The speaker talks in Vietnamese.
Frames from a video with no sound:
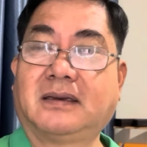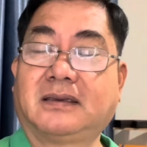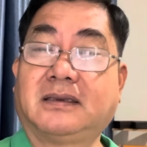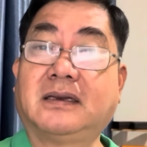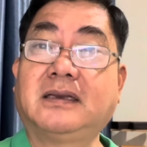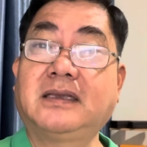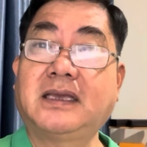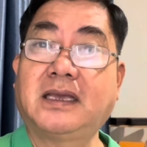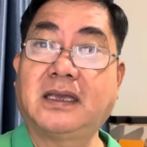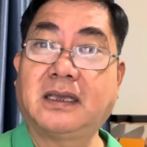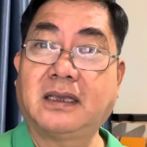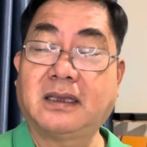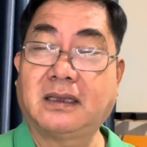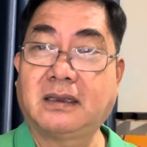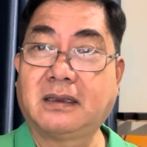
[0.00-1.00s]
những
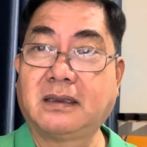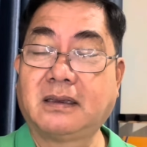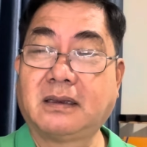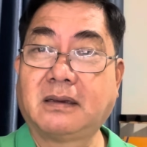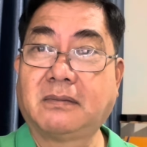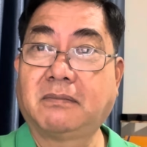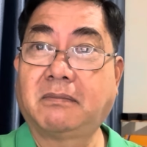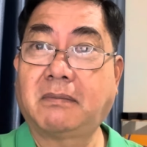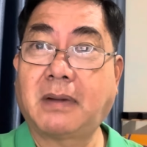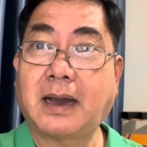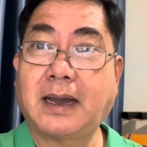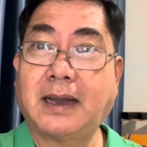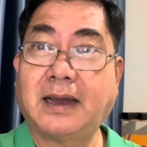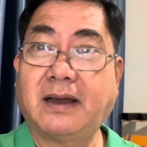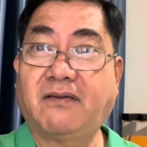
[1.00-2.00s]
gì
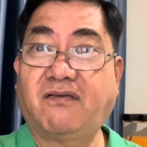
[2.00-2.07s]
mà